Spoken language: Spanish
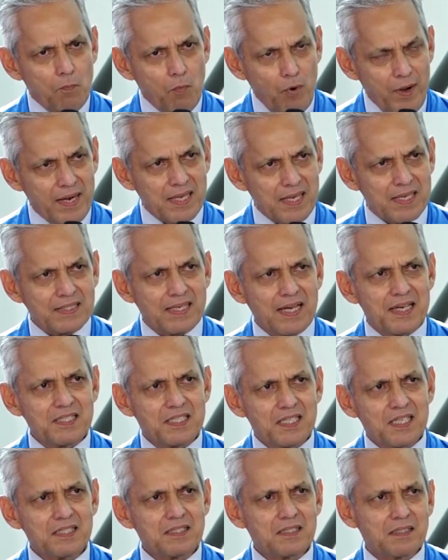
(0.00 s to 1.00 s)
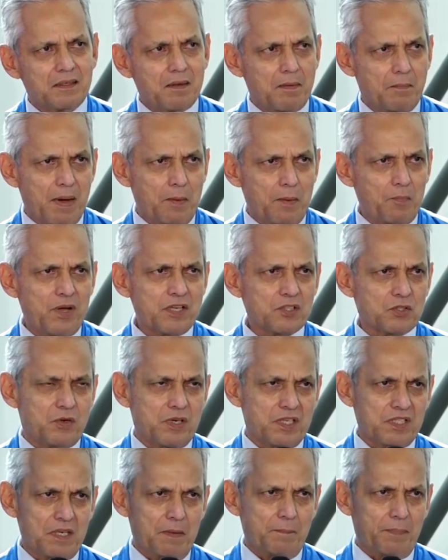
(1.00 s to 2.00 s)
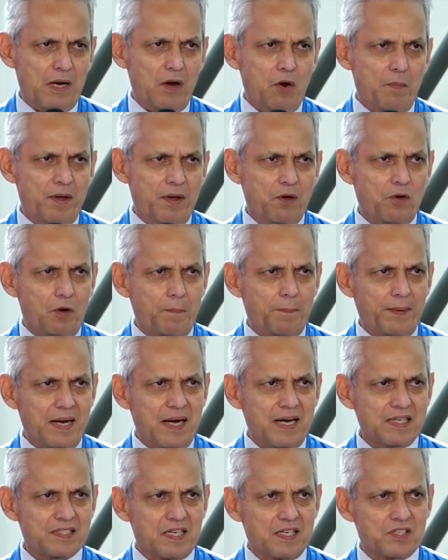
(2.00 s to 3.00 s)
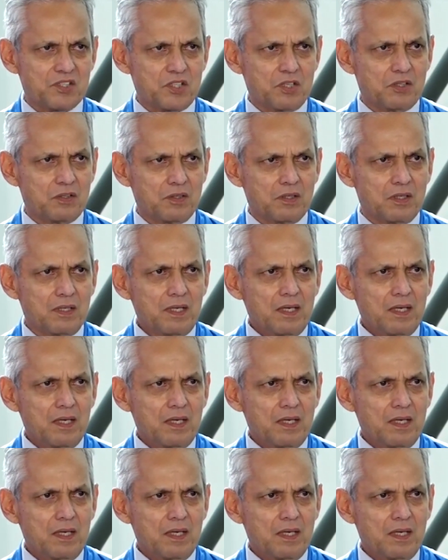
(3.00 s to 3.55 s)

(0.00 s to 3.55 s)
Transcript: buenas canchas, vamos a escoger siempre lo mejor para la selección.